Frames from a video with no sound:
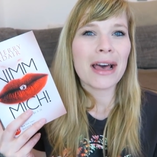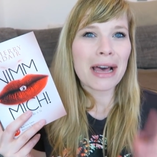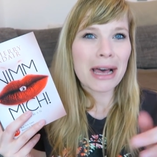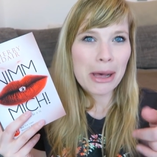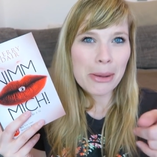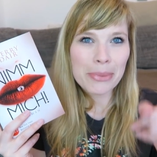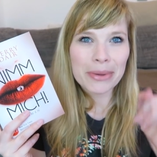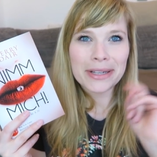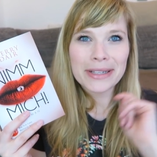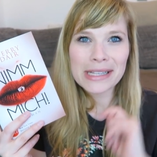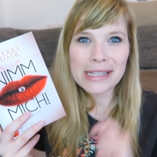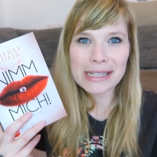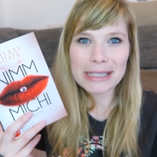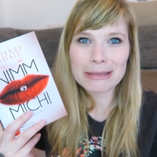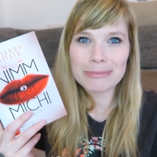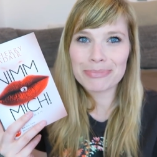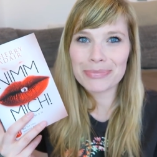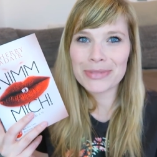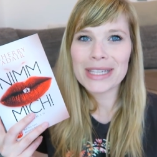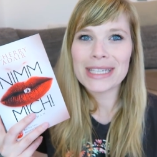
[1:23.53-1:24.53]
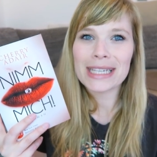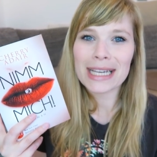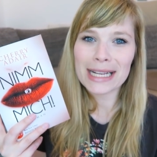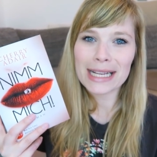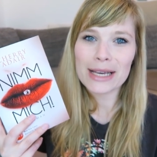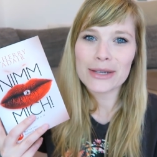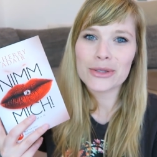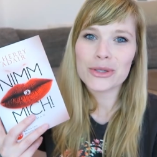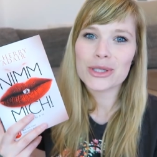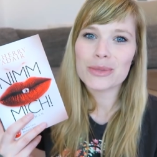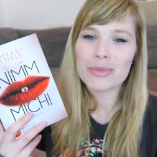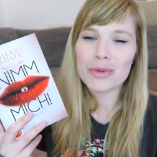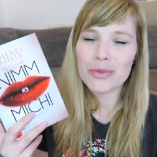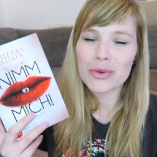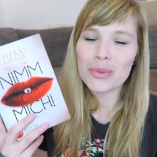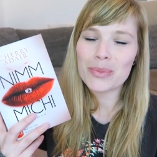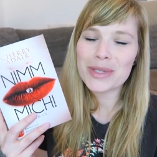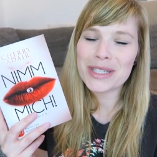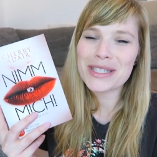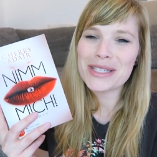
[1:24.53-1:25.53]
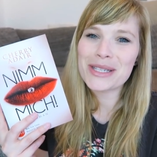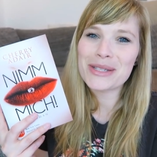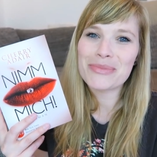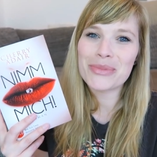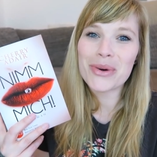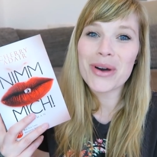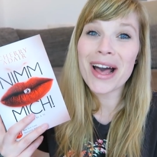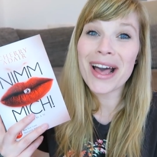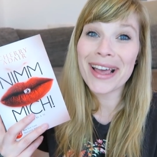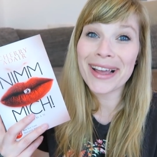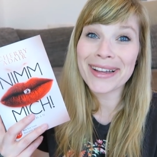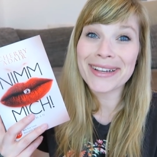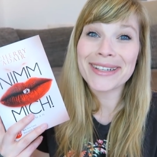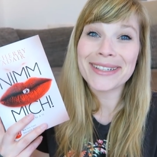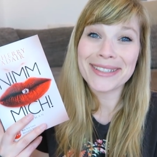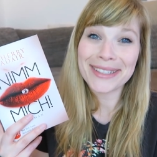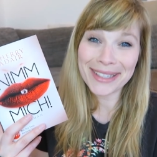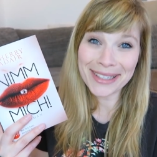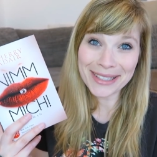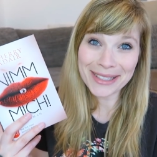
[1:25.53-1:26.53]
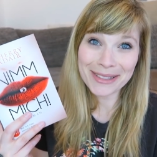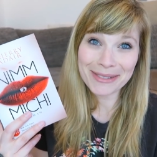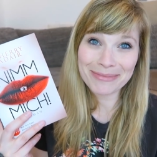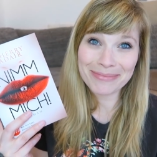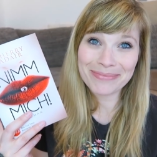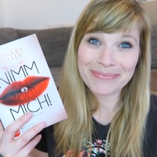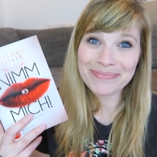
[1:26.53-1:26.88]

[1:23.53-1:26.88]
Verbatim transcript: Aber ähm, ich erkläre euch erstmal, worum es in diesem Buch eigentlich geht.